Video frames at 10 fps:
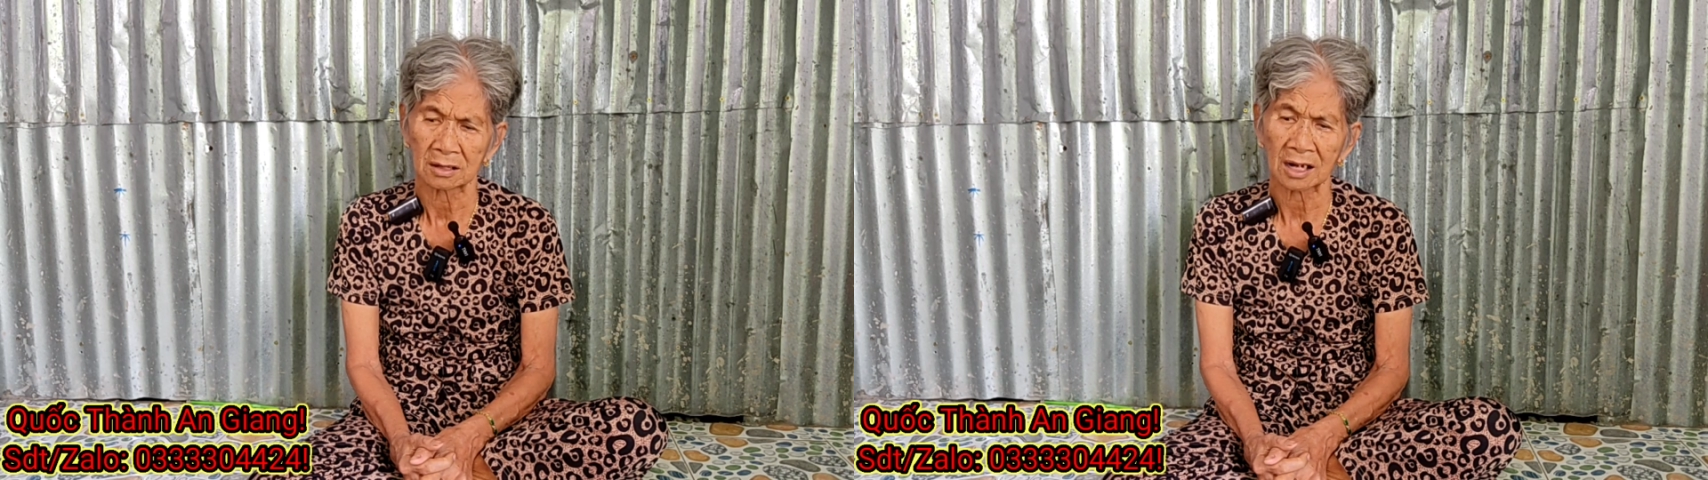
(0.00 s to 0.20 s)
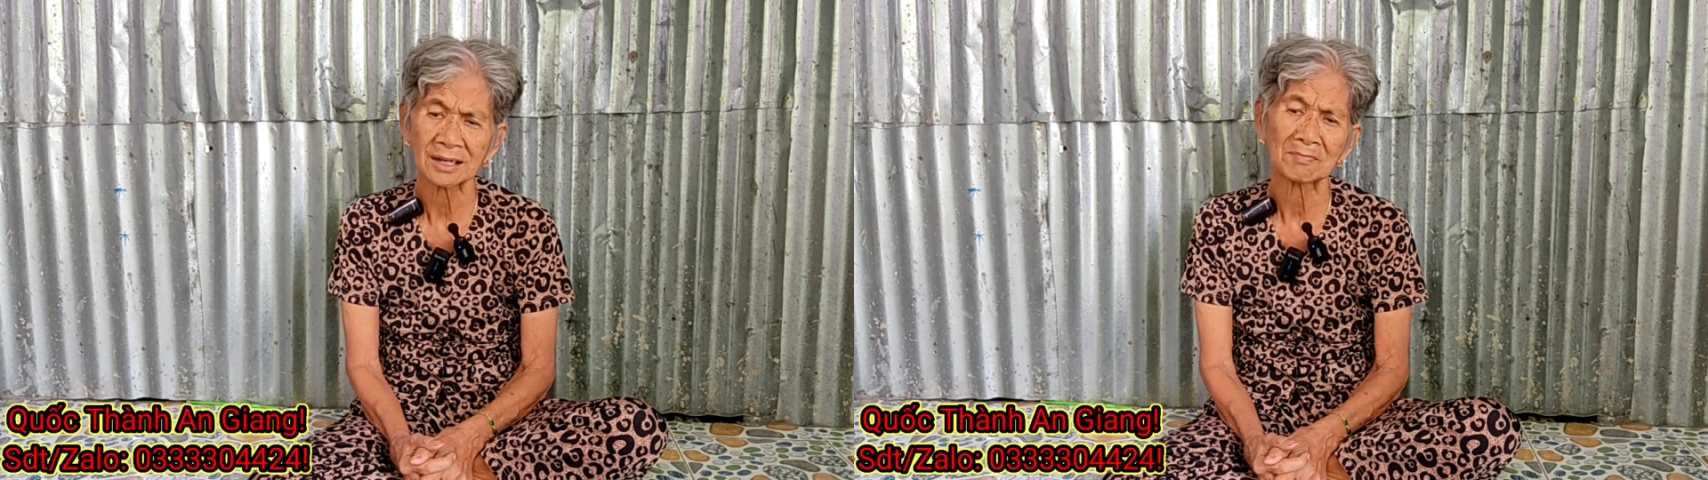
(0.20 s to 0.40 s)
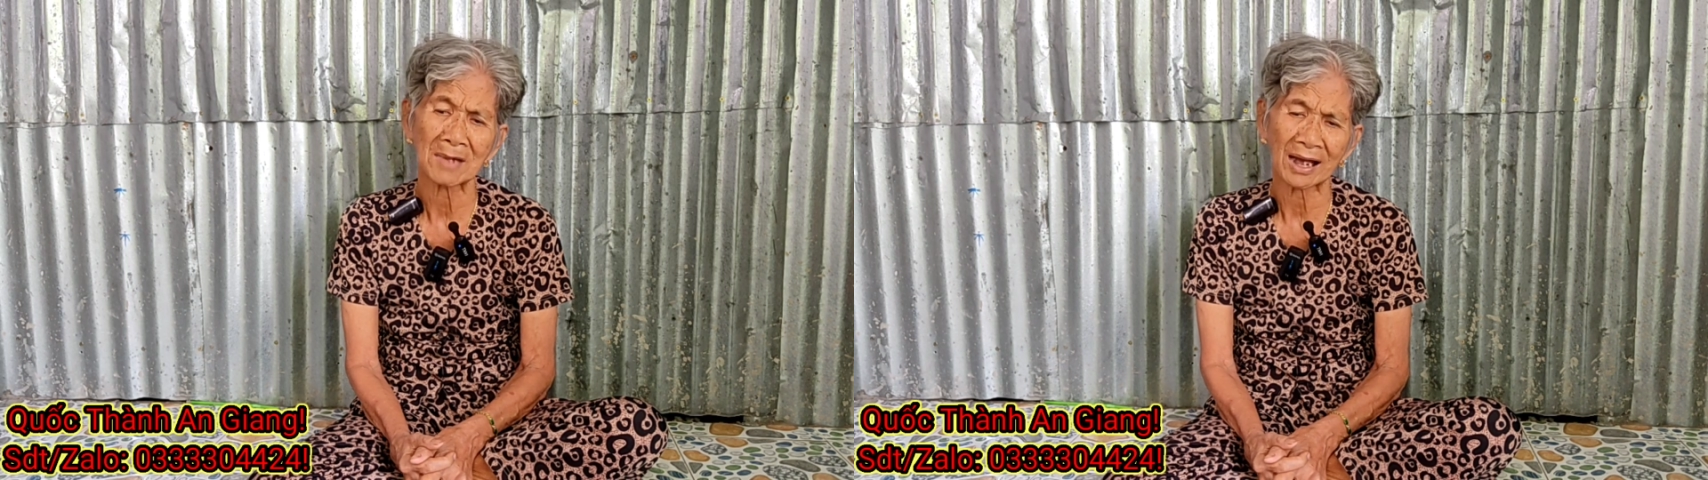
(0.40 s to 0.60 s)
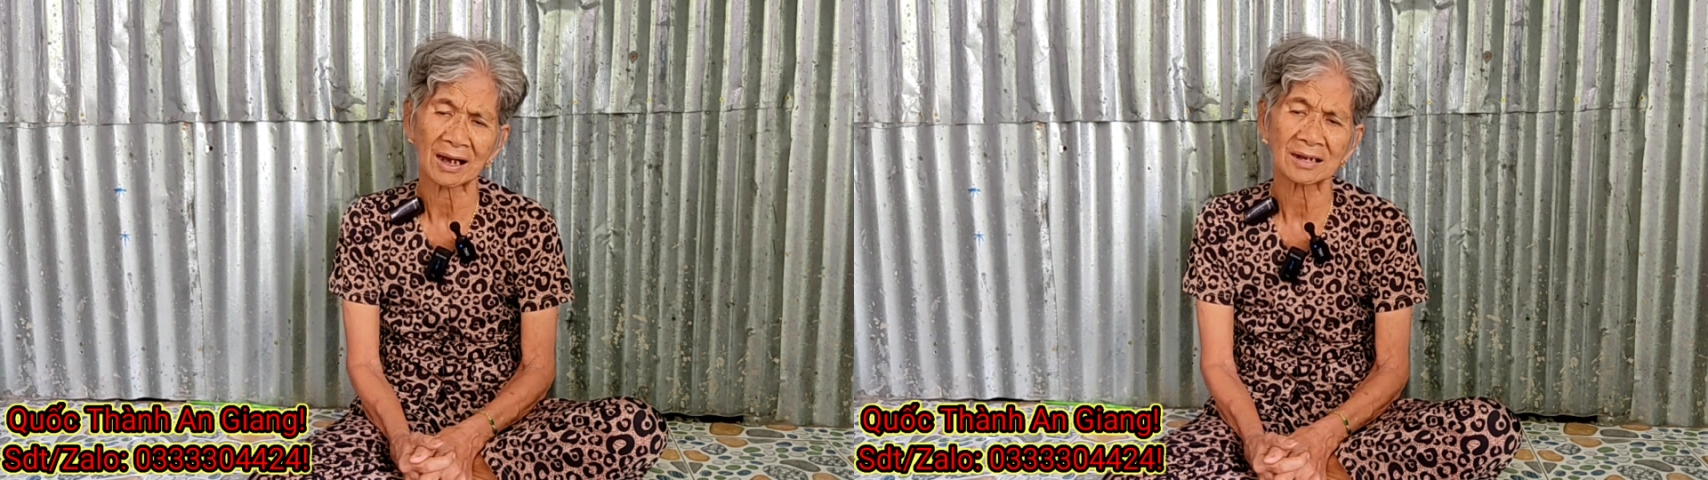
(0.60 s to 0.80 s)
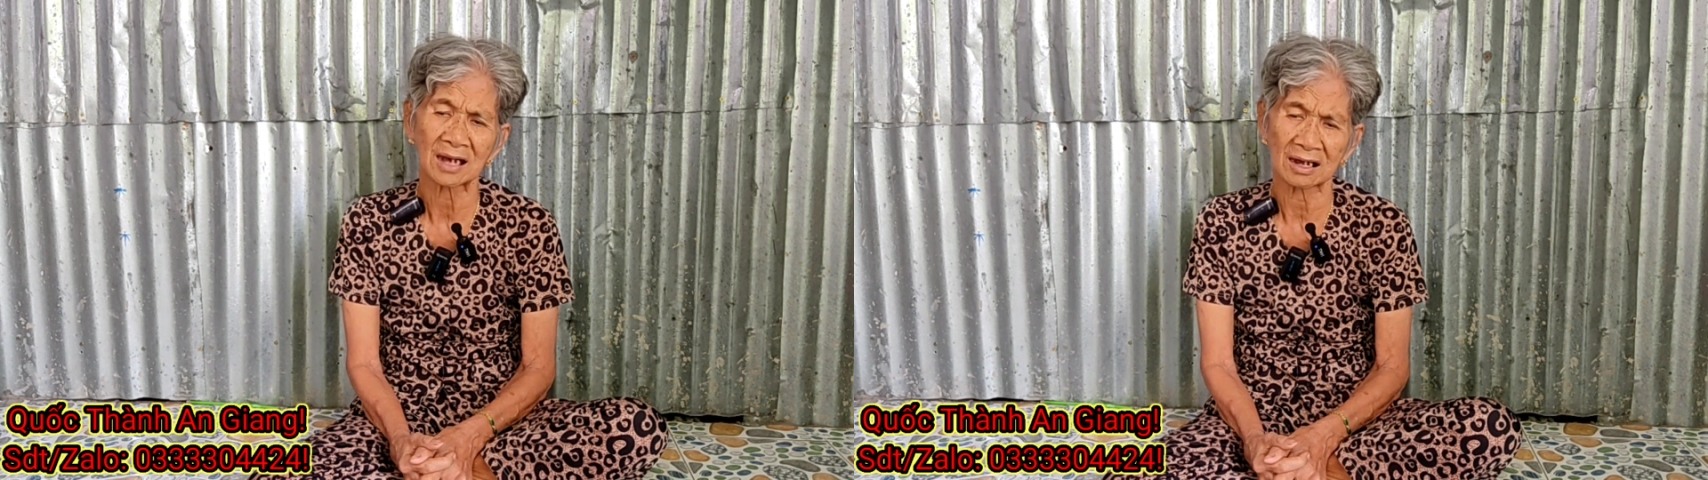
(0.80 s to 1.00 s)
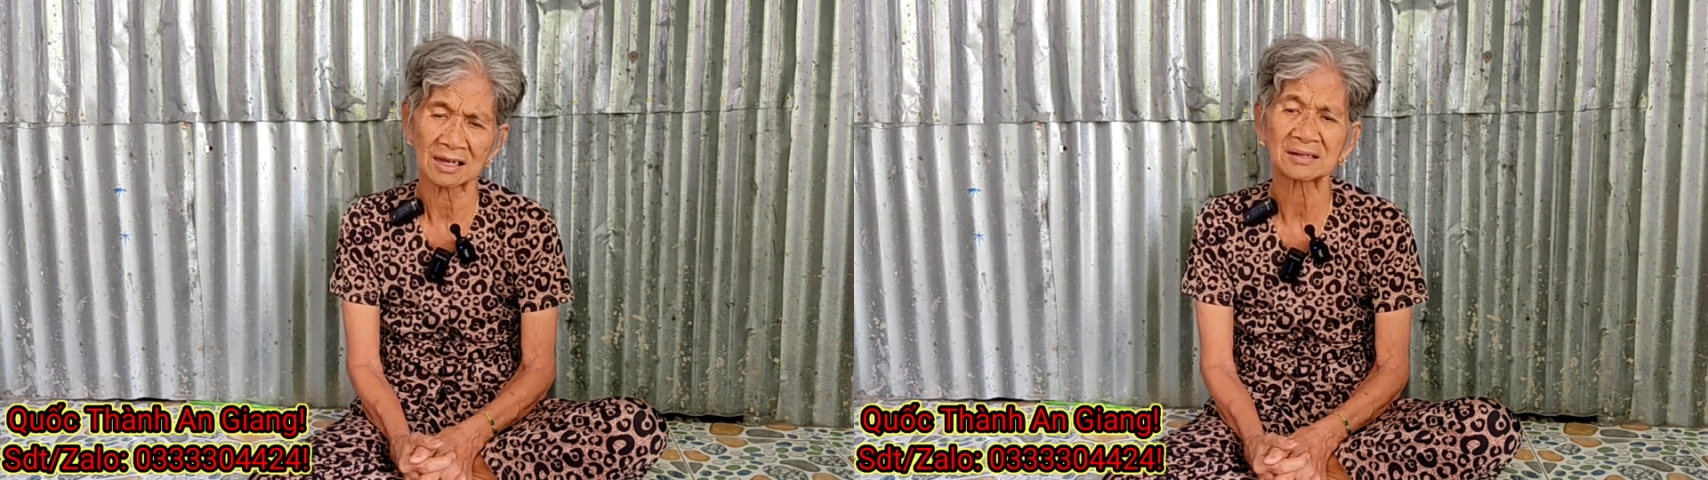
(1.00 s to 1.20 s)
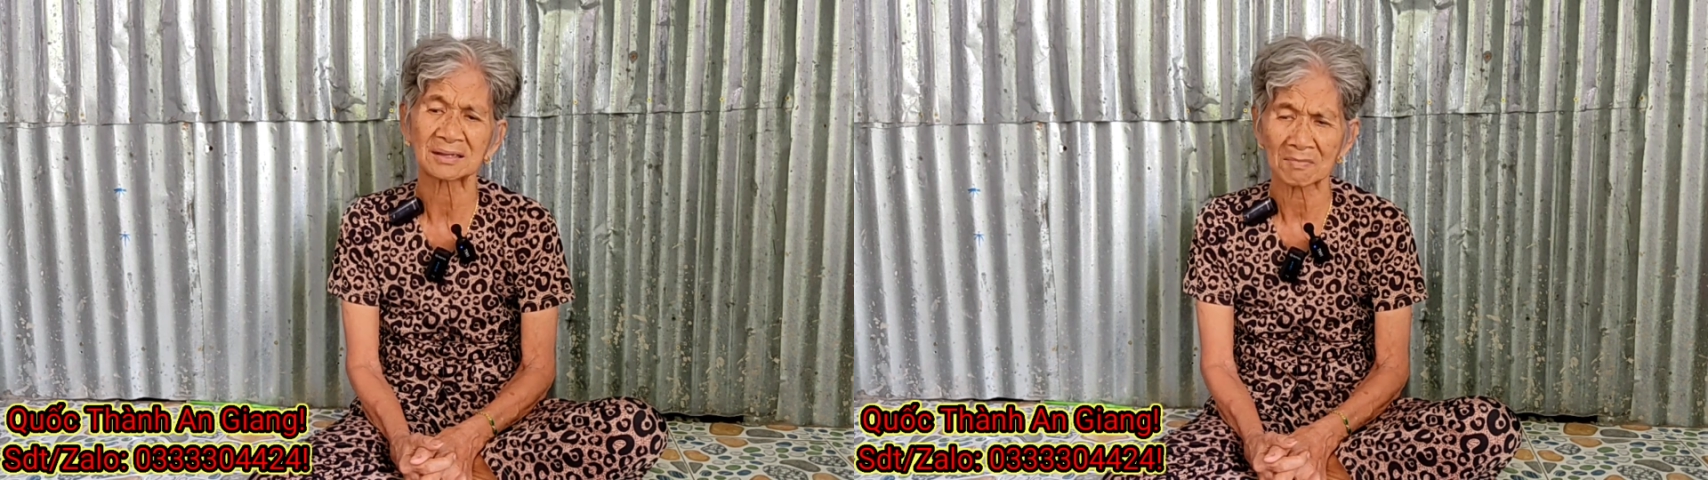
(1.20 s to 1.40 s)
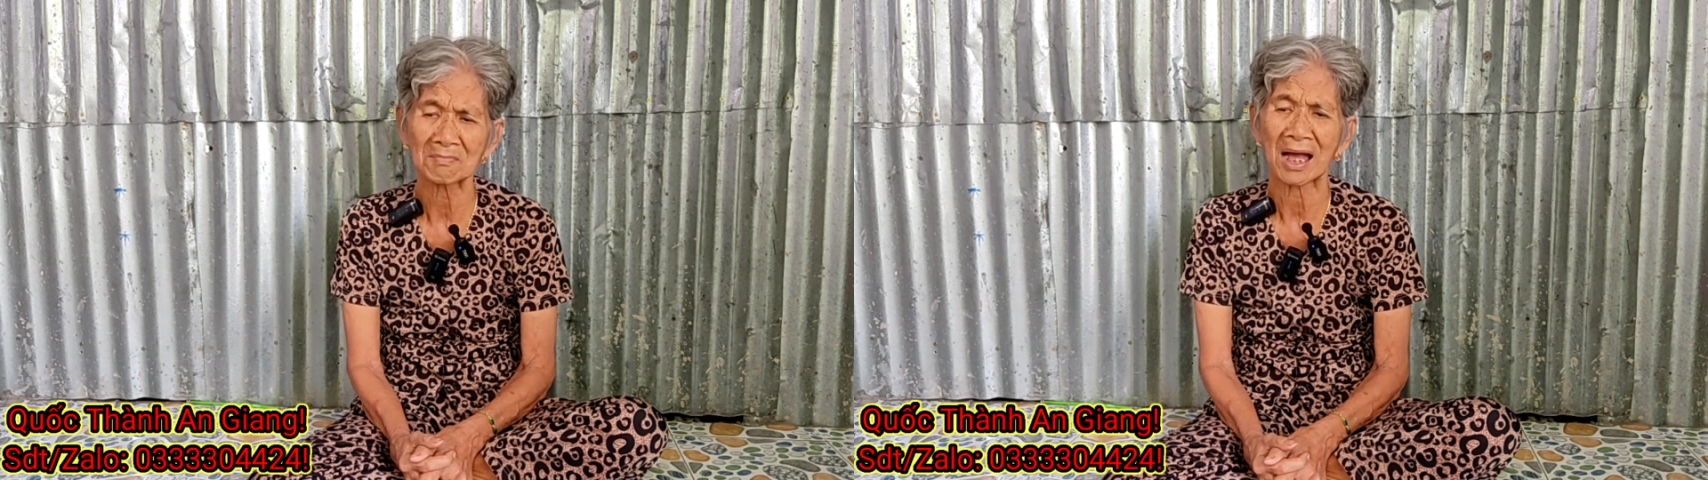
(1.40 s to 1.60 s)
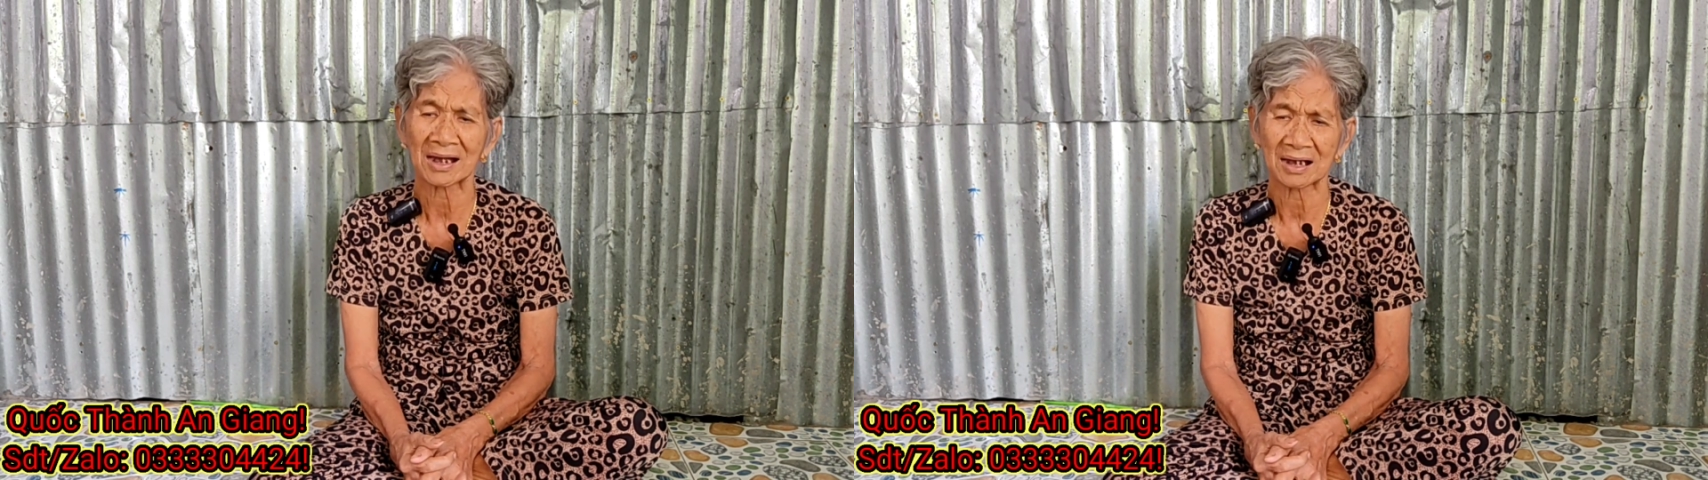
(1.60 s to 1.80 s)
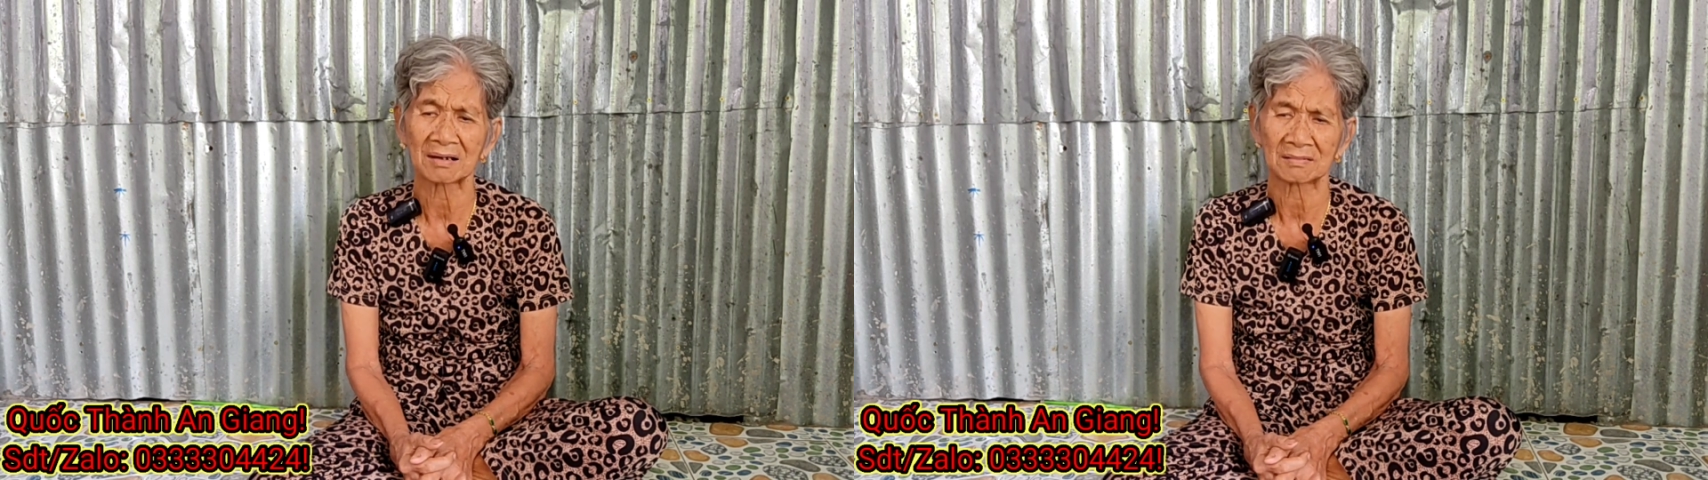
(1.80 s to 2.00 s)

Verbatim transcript: nói tháng ba khởi sự chứ tháng ba